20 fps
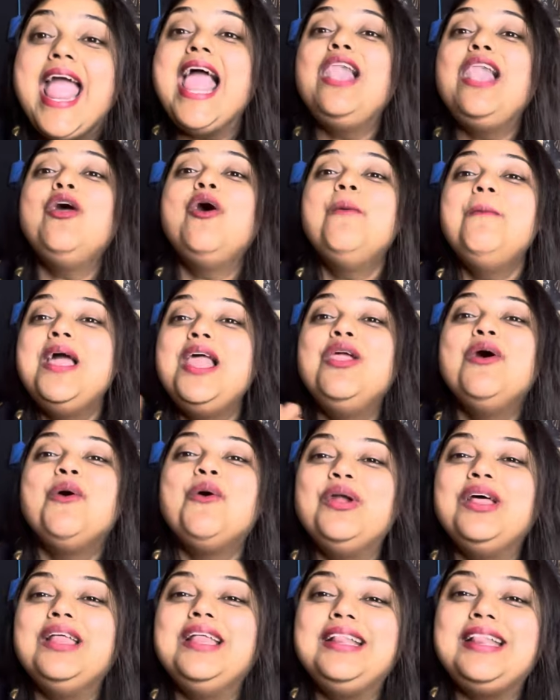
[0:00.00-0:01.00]
এলোমেলো
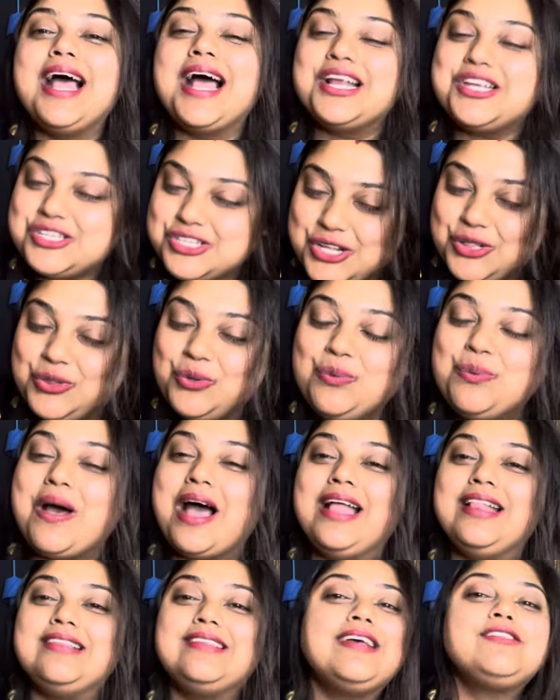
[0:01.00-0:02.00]
করে দিতে আসছে
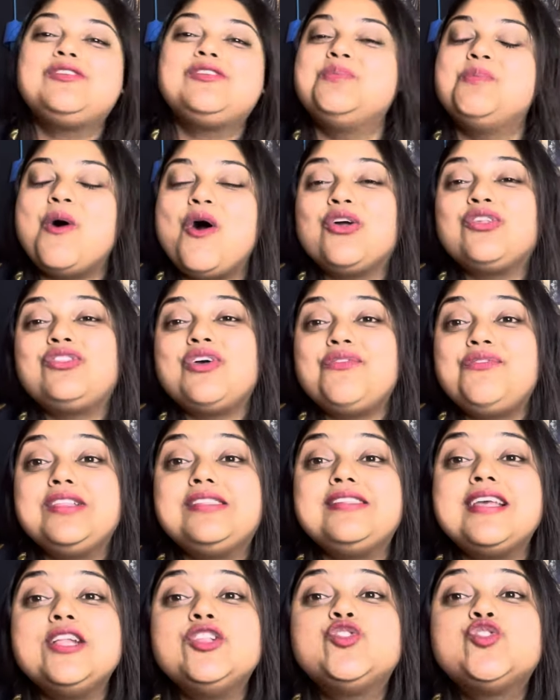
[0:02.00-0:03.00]
তুফান জাস্ট বক্স
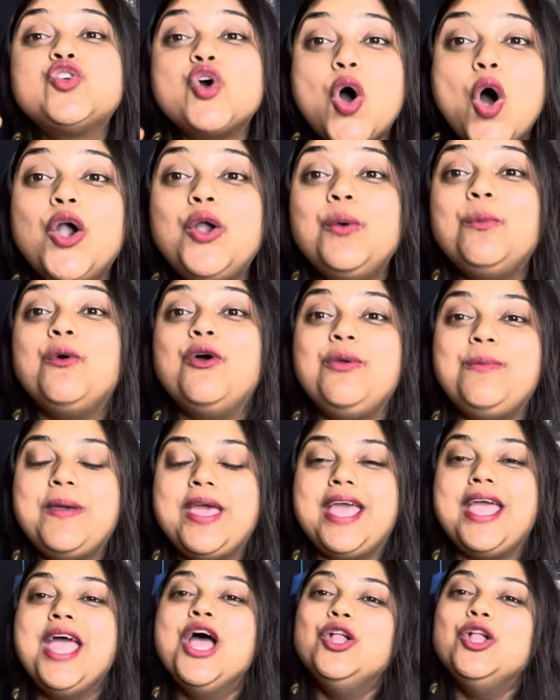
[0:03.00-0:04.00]
অফিসে ঝড় বইবে
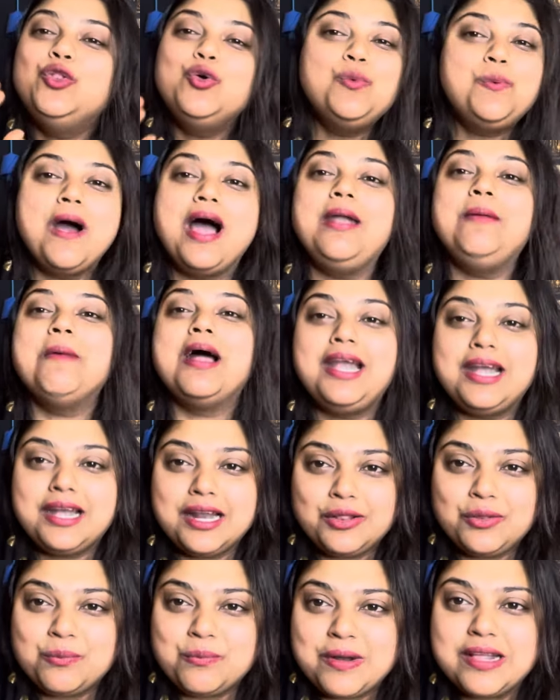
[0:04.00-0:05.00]
তুফান মানেটা
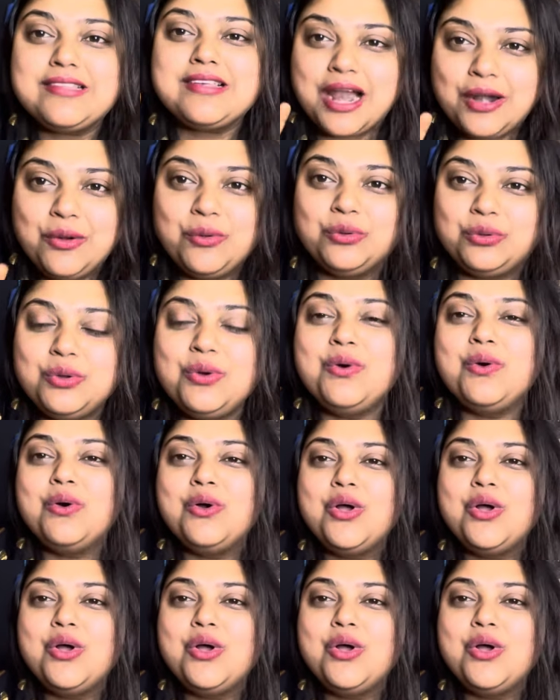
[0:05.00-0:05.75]
তোমরা জানো তো